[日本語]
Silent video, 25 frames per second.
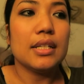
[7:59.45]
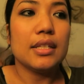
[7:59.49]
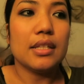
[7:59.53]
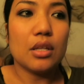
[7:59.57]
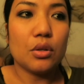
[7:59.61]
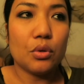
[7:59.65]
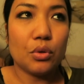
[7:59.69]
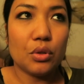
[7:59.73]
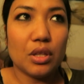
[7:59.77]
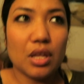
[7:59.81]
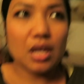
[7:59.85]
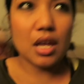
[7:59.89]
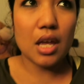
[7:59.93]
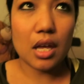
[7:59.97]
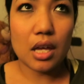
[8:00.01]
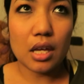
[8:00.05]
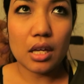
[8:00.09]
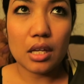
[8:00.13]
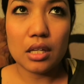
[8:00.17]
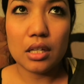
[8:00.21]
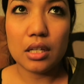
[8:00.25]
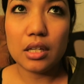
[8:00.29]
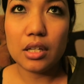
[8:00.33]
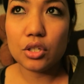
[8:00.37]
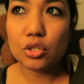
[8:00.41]
なので、
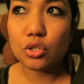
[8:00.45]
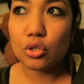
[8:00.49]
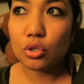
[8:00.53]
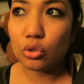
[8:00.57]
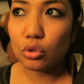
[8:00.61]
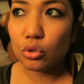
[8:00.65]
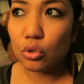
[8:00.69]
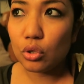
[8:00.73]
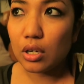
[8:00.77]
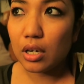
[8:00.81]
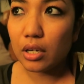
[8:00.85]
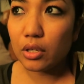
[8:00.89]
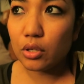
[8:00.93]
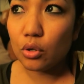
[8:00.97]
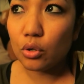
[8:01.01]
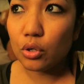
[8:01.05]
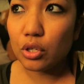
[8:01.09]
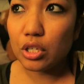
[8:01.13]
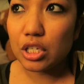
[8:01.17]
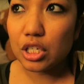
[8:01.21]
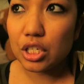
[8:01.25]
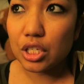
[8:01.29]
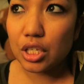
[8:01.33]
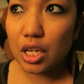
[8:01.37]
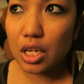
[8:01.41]
一応動画用
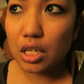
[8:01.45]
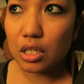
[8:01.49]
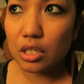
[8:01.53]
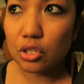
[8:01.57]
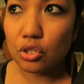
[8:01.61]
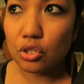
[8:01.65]
意して、